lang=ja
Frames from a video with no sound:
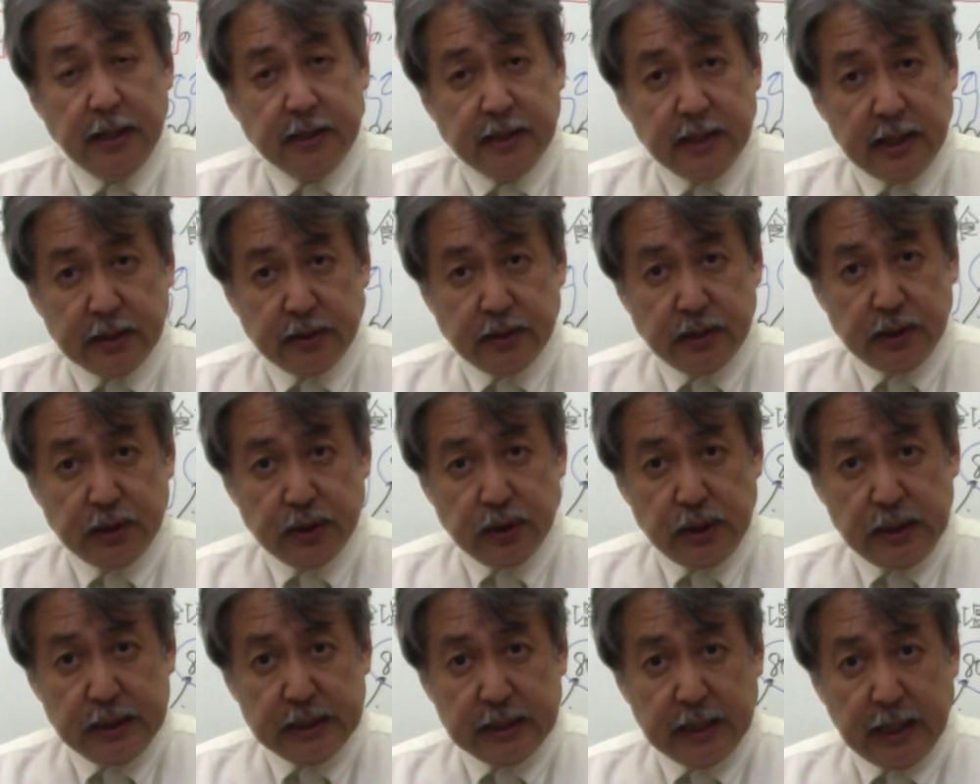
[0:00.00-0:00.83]
着
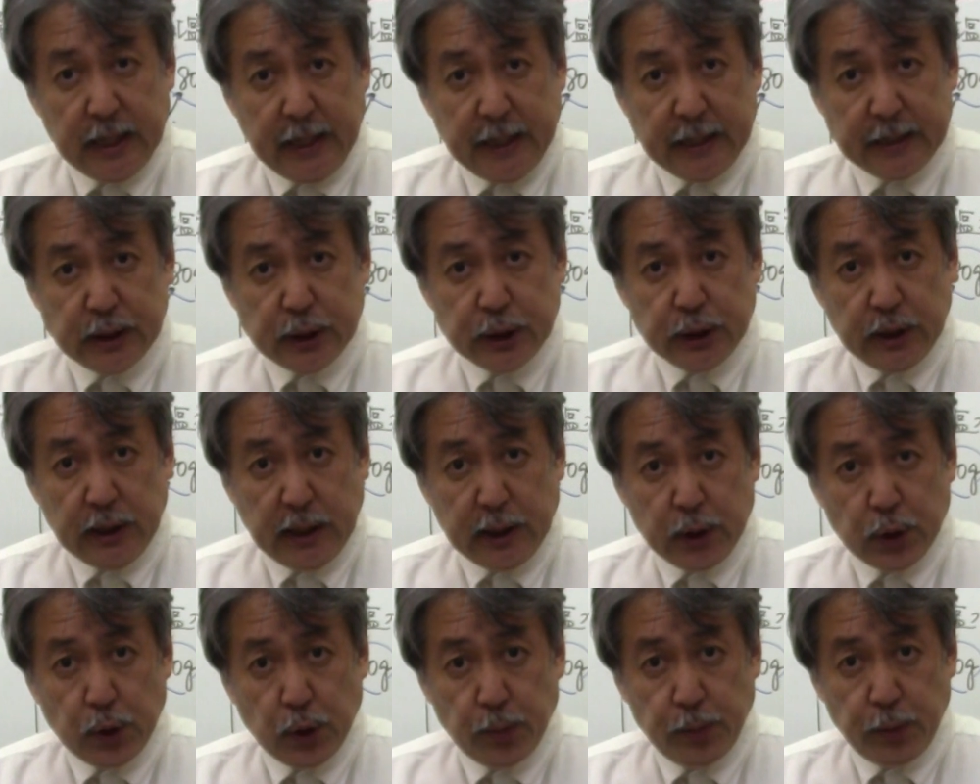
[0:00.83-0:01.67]
実に力がつく
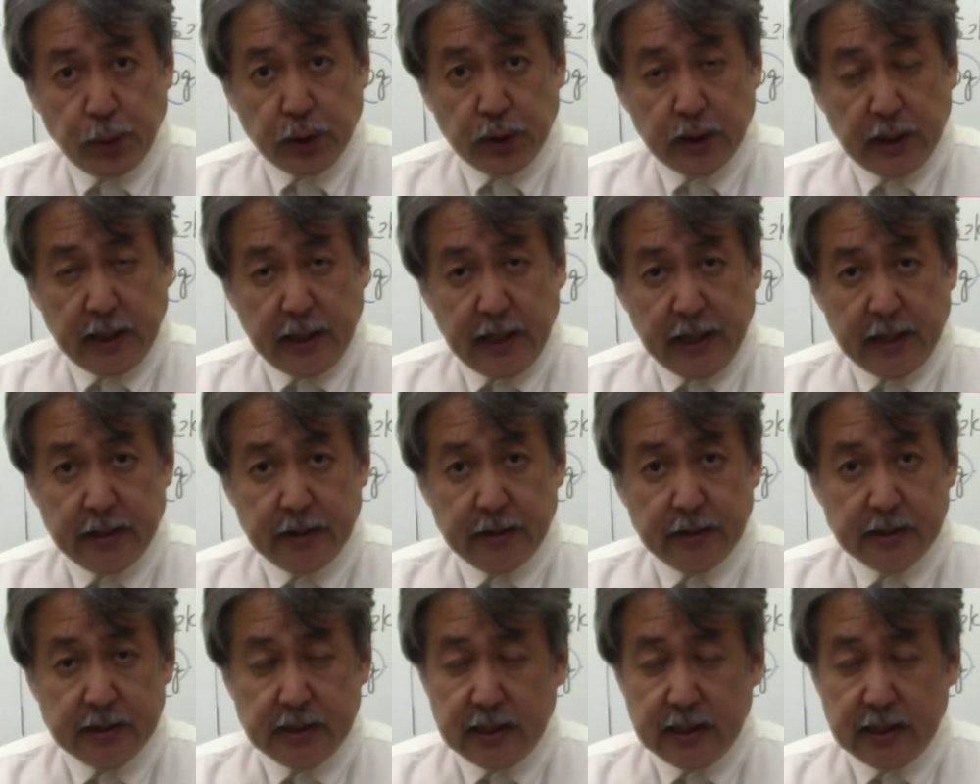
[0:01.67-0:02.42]
なと思ったら、